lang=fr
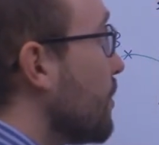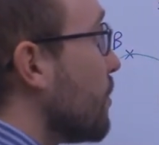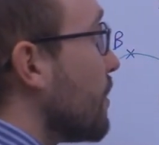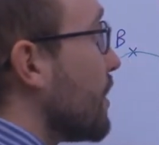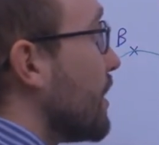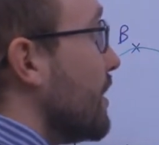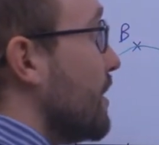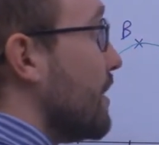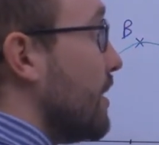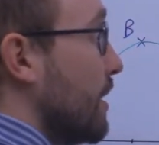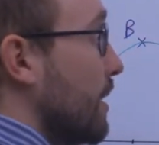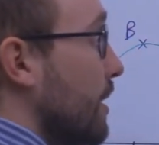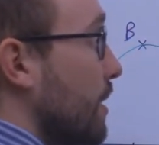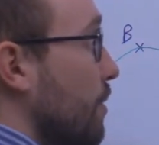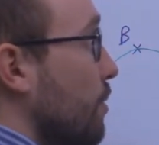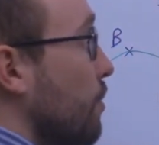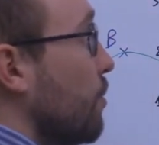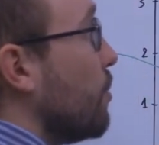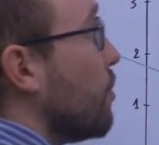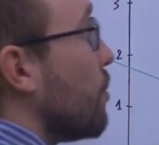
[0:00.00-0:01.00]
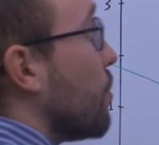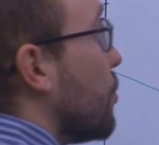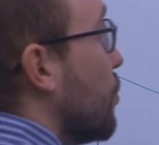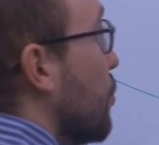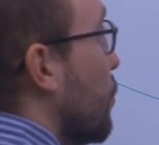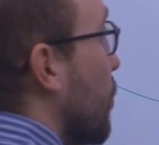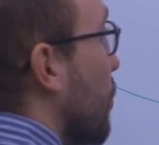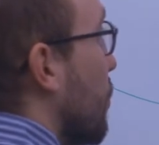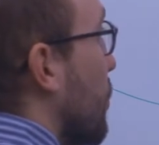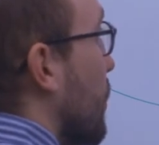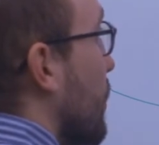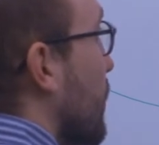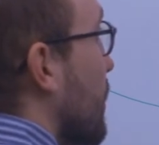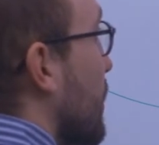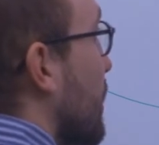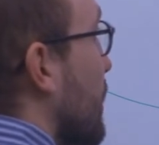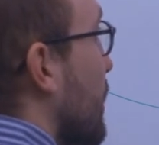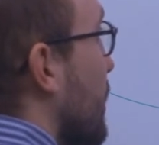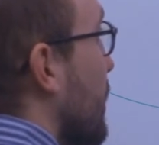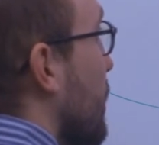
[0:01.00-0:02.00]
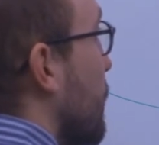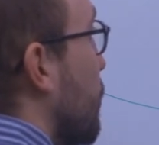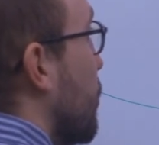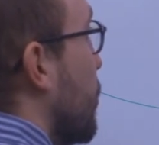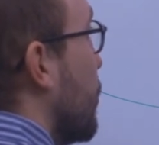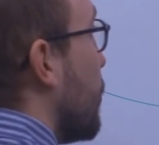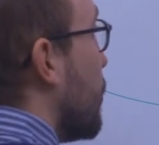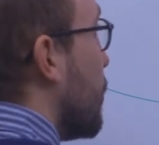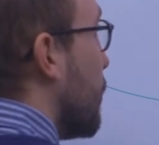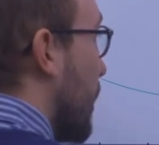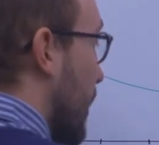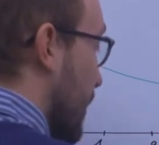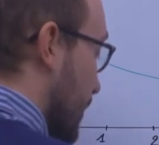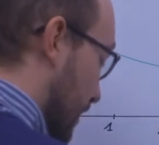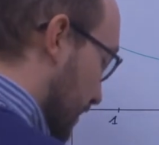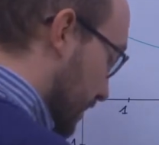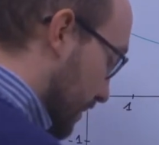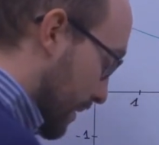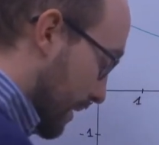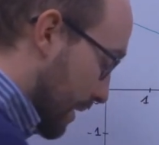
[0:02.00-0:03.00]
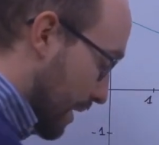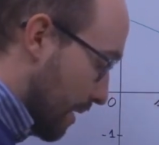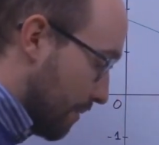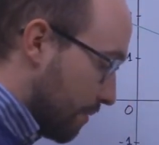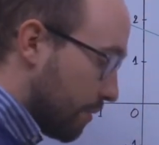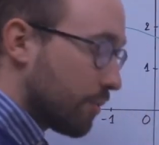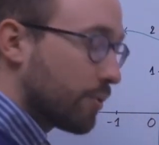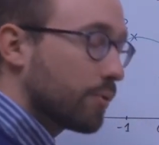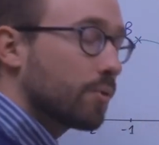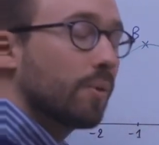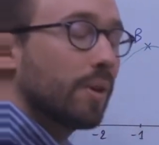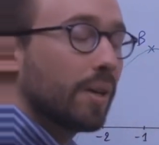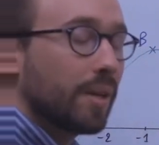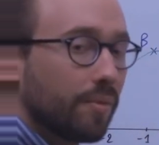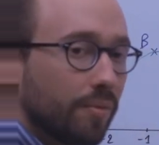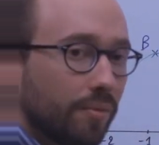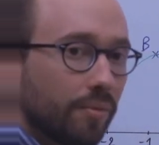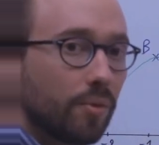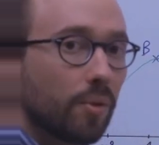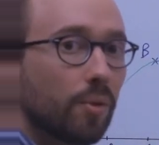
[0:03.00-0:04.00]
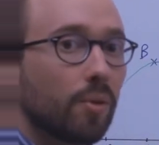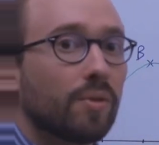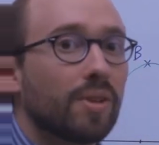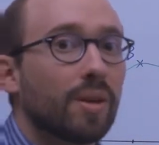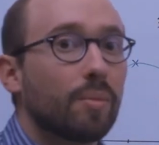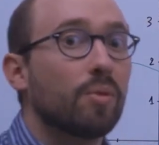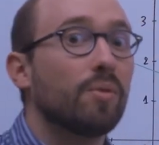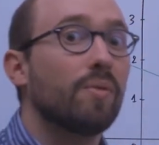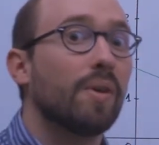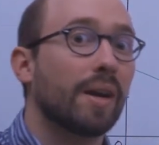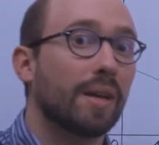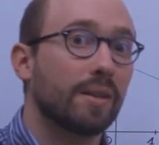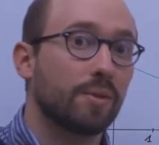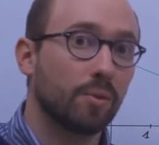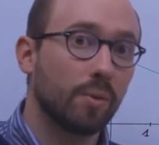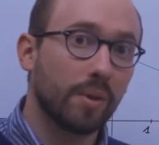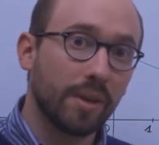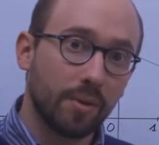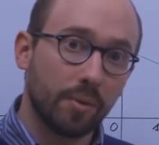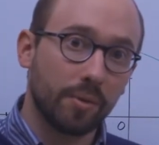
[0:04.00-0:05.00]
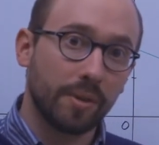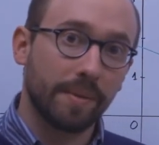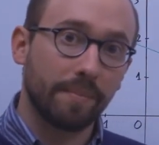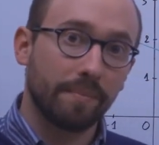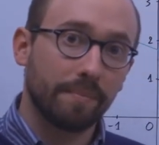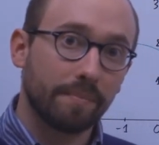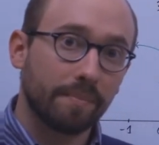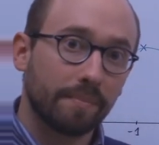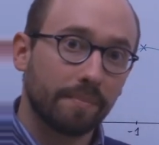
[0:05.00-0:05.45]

donc ici une courbe qui peut représenter la fonction f dont le tableau de variation est donné.